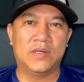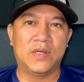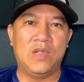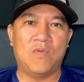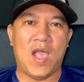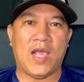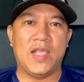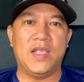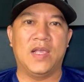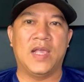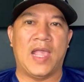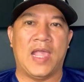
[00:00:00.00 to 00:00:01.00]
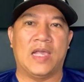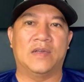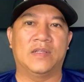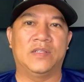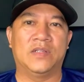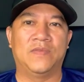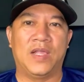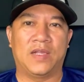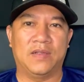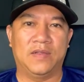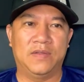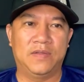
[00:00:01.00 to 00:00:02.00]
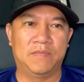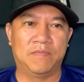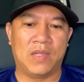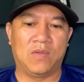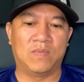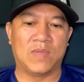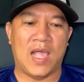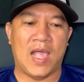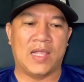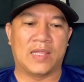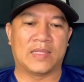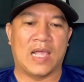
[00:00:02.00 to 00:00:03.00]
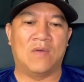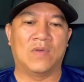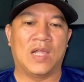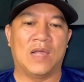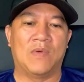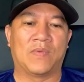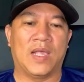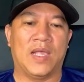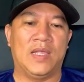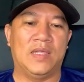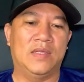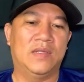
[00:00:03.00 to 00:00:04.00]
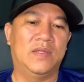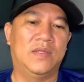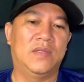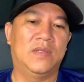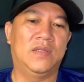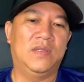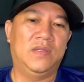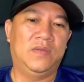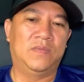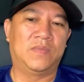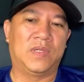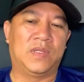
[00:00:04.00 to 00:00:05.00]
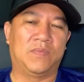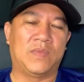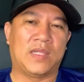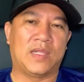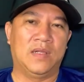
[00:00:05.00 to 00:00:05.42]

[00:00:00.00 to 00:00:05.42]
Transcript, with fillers: đi quá cái giới hạn cái sự việc mà chúng ta tạo ra một cái chúng ta